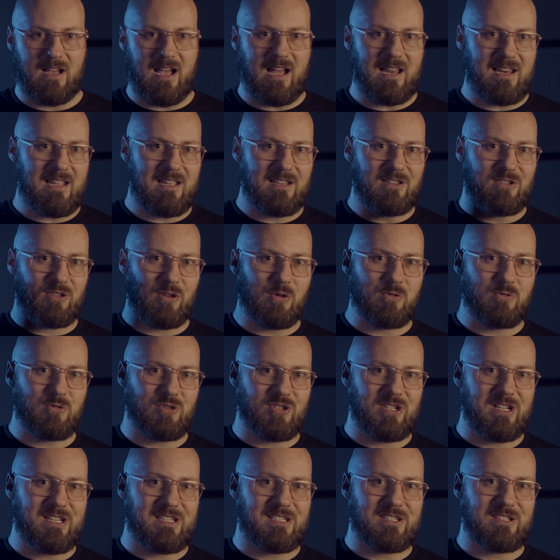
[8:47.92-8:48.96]
Ale to
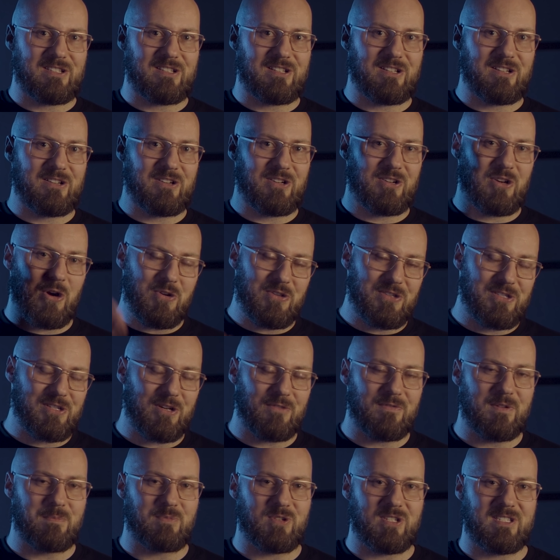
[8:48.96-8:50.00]
już jest
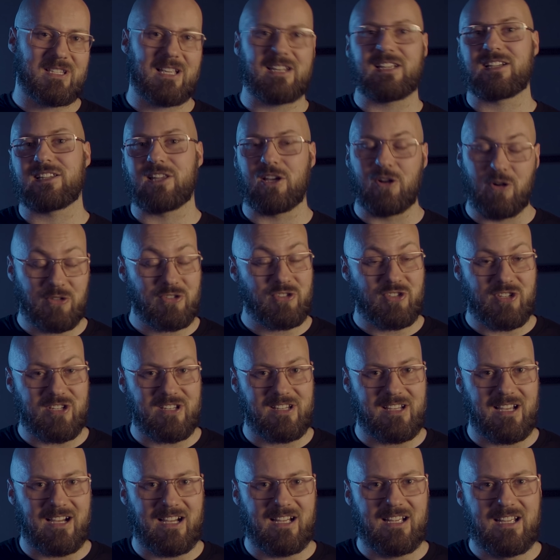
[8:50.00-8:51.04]
końcowy przystanek tego
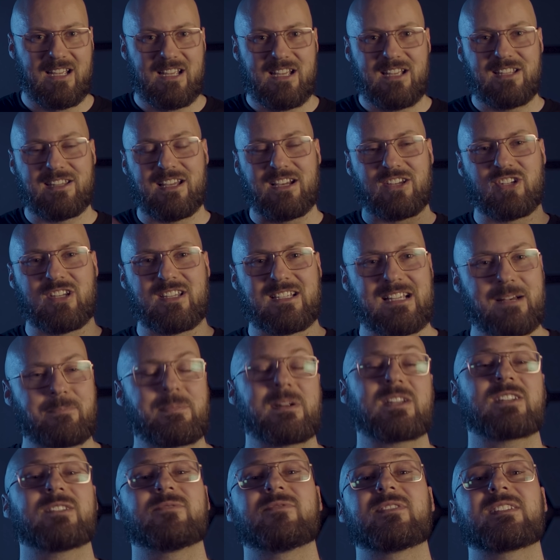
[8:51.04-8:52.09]
odcinka. Także
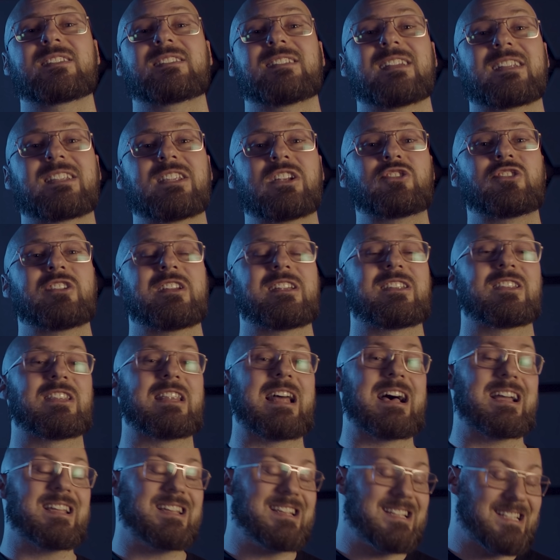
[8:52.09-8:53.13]
zapraszam Was serdecznie
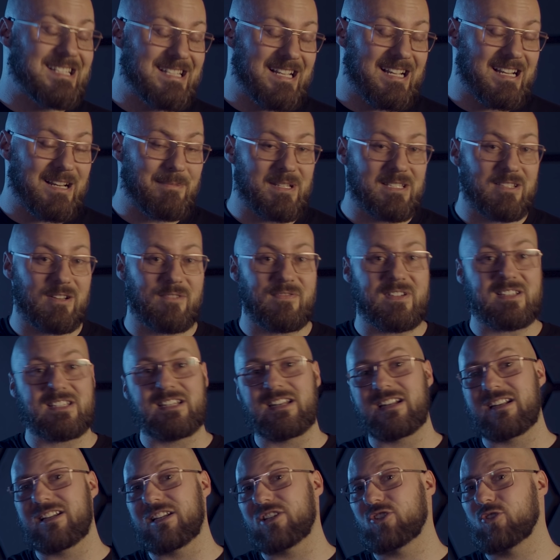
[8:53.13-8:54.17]
na Instagram Astrofazy,
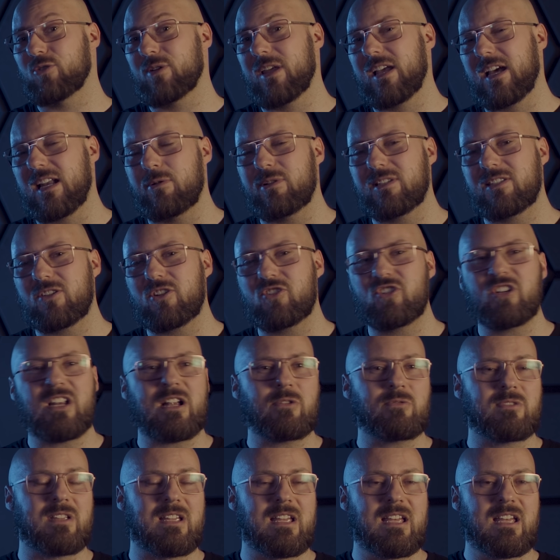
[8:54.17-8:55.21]
na nasz drugi kanał
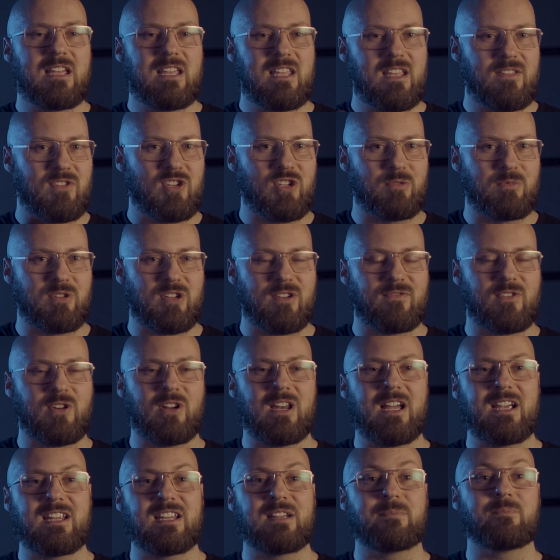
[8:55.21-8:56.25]
Astrochillout i widzimy się w
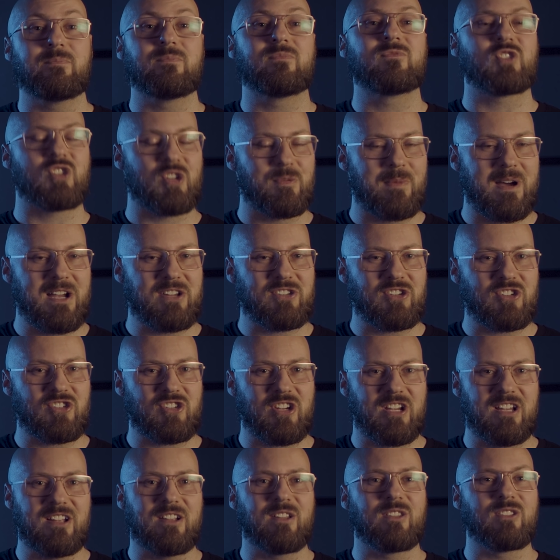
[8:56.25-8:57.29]
kolejnym. Trzymajcie
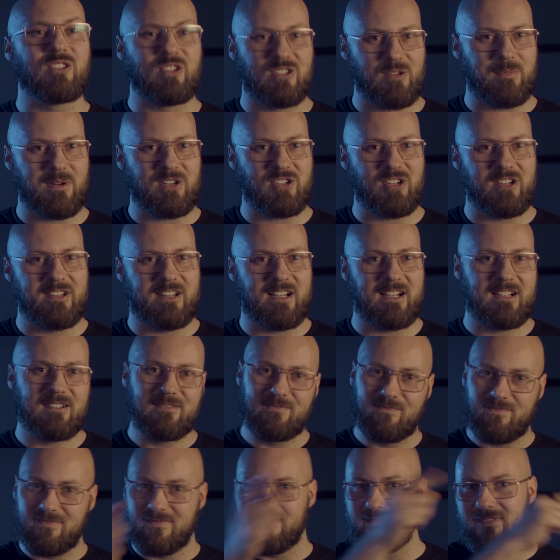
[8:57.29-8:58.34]
się, do zobaczenia
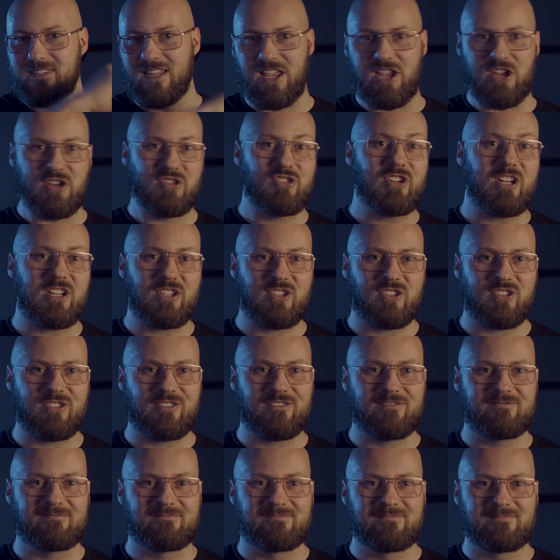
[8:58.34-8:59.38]
i
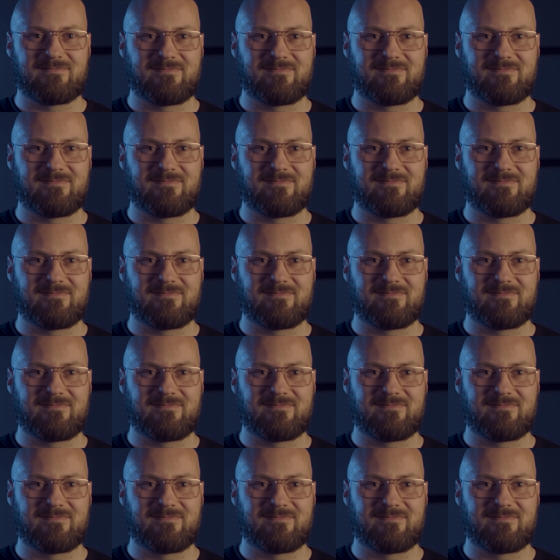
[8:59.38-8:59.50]
cześć!